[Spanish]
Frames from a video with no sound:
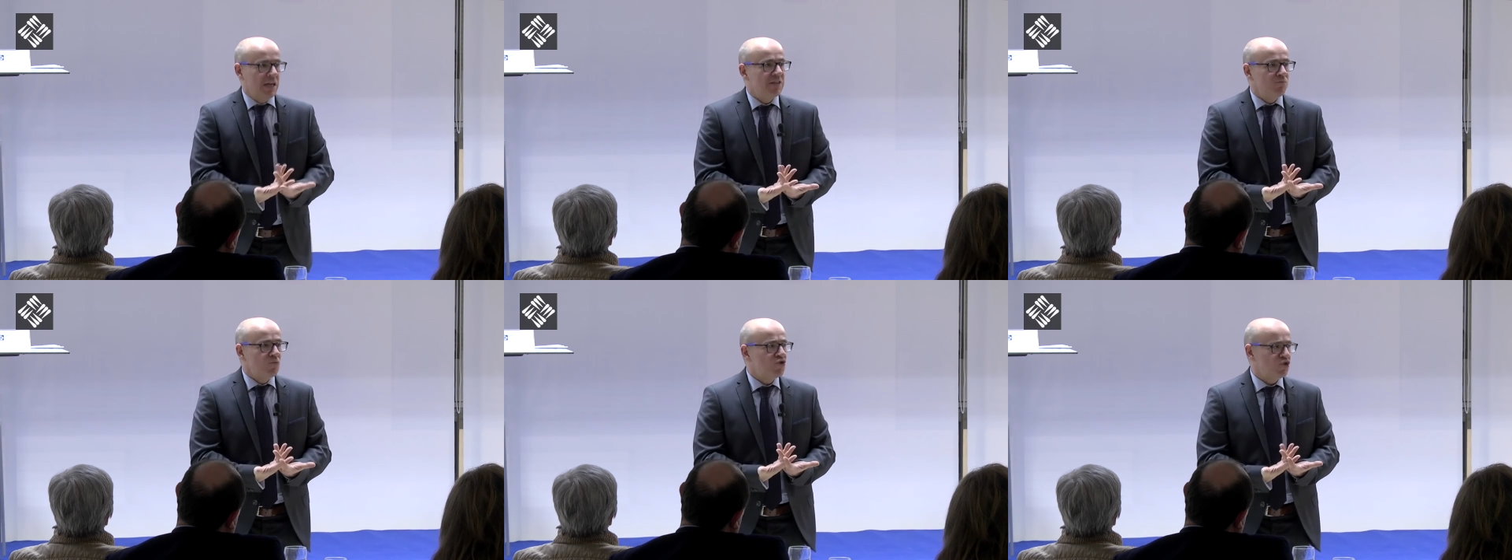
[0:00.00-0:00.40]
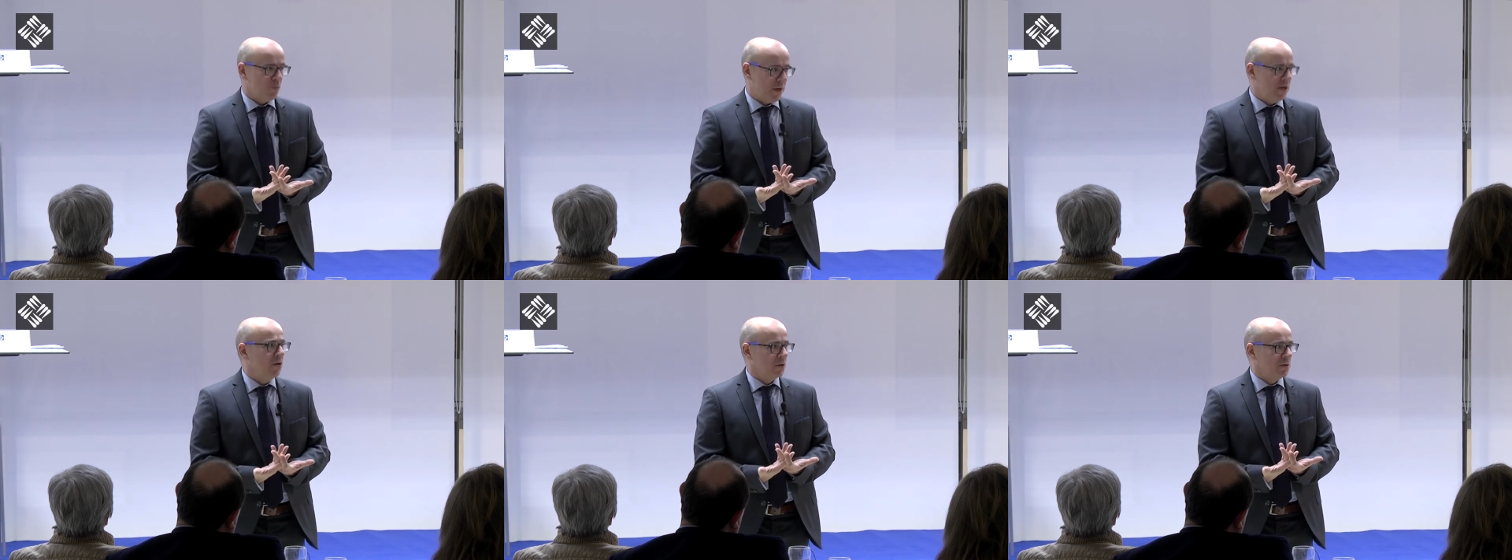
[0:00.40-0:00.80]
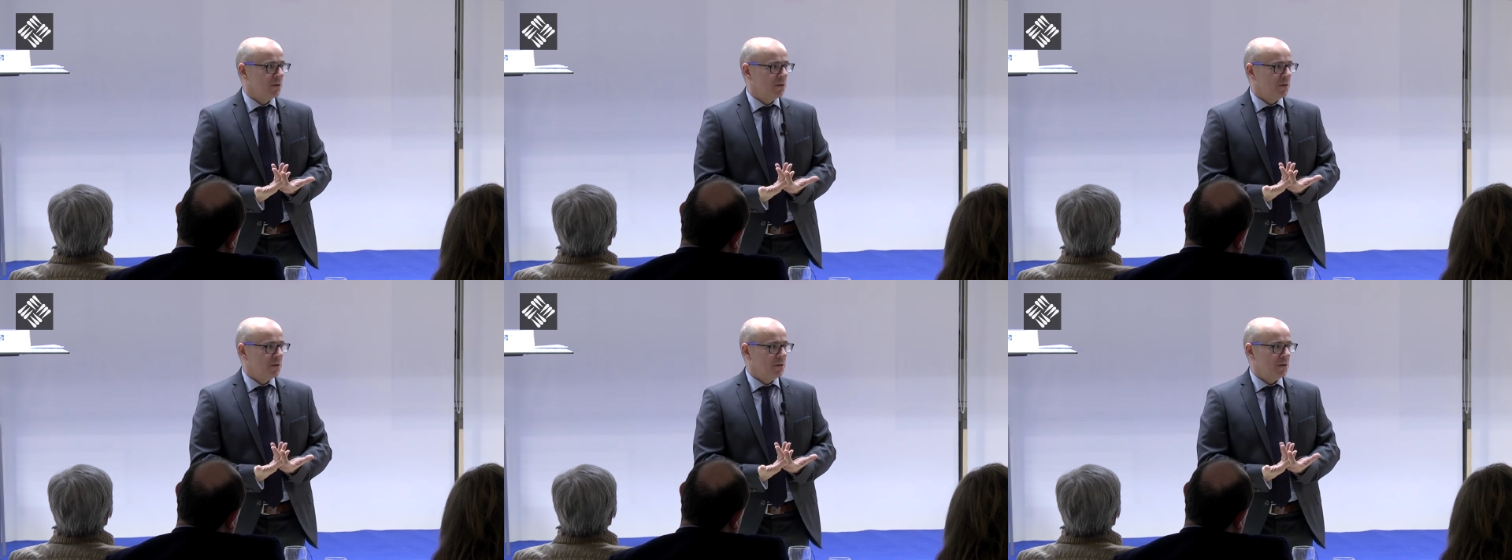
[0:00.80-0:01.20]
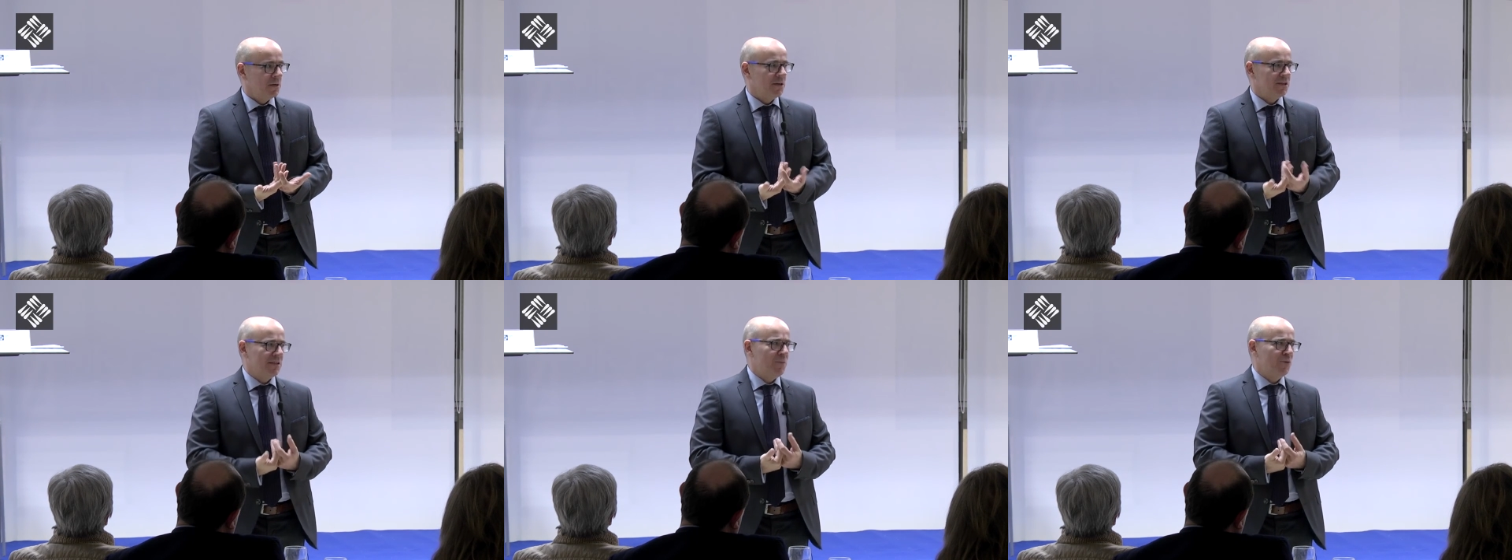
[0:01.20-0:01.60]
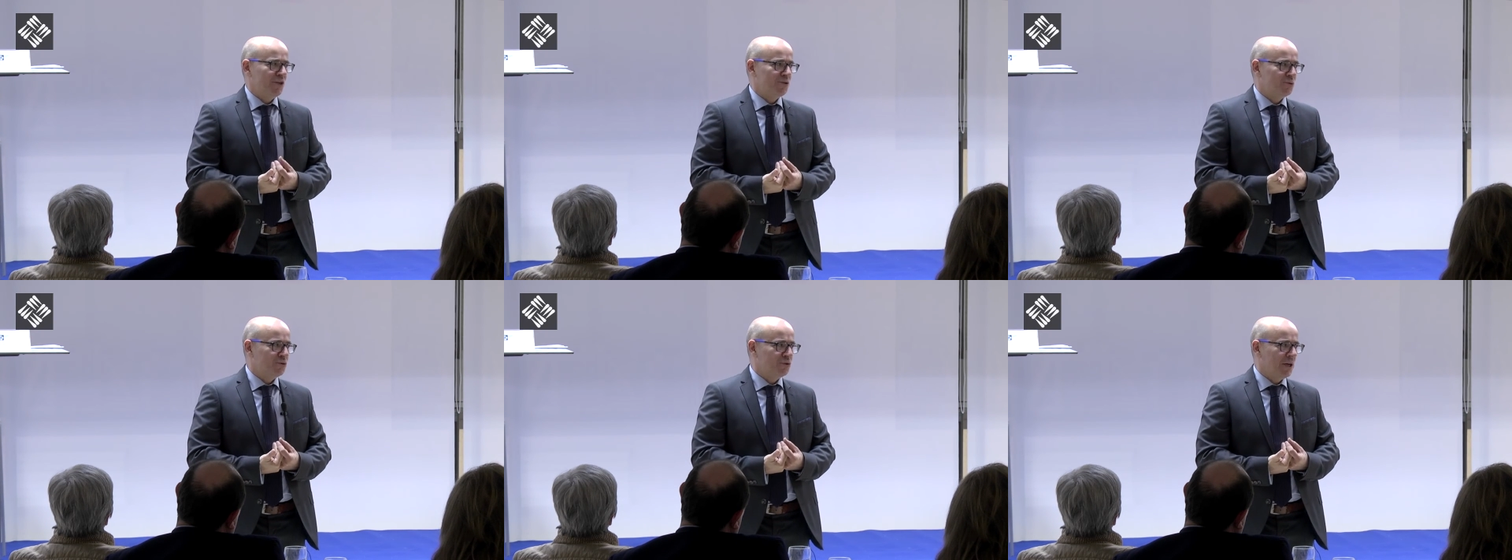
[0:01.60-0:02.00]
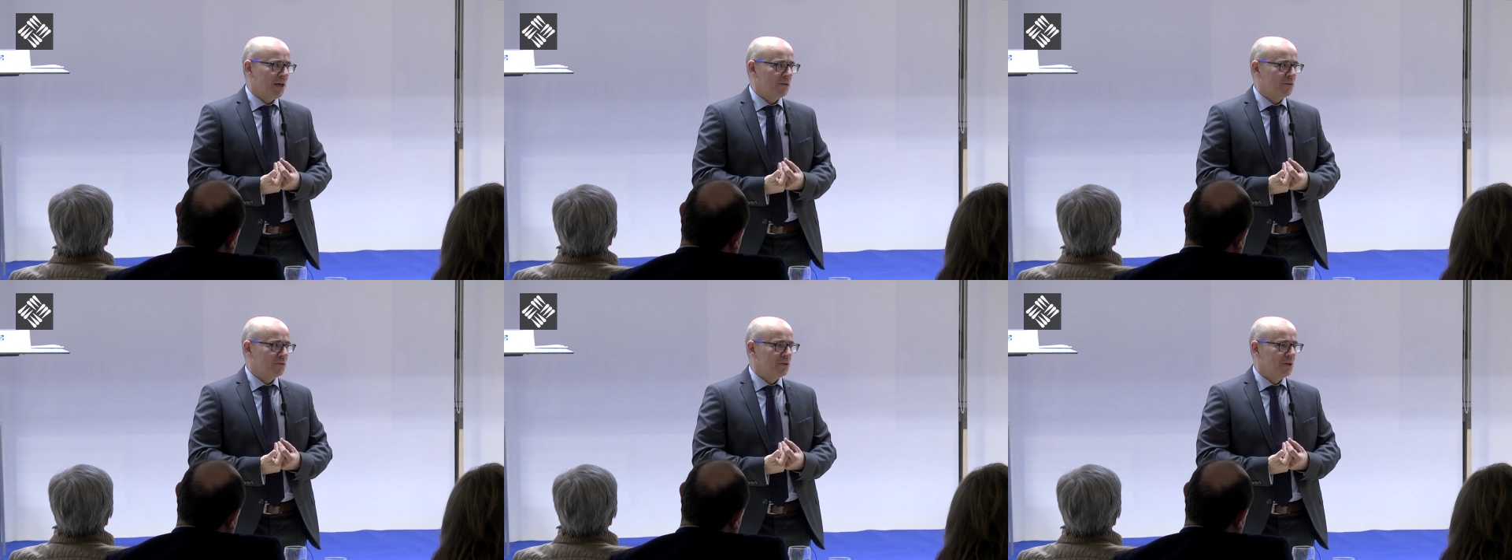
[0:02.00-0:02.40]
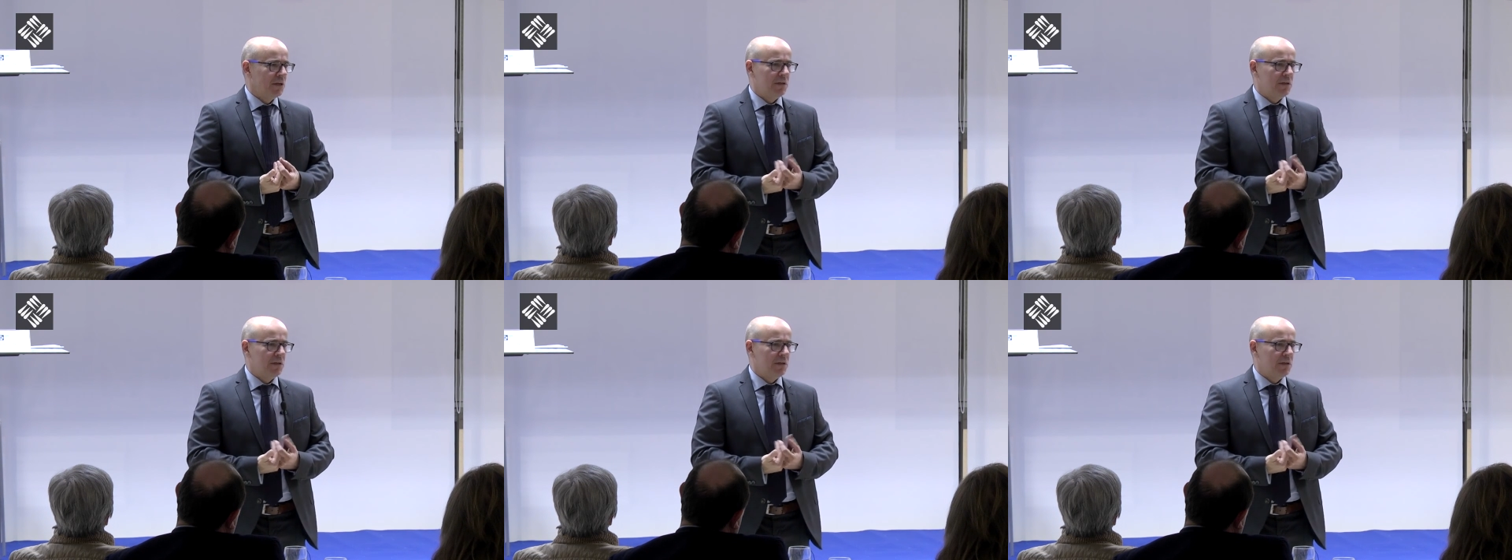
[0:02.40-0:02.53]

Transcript: es mucho menor y estamos asustados,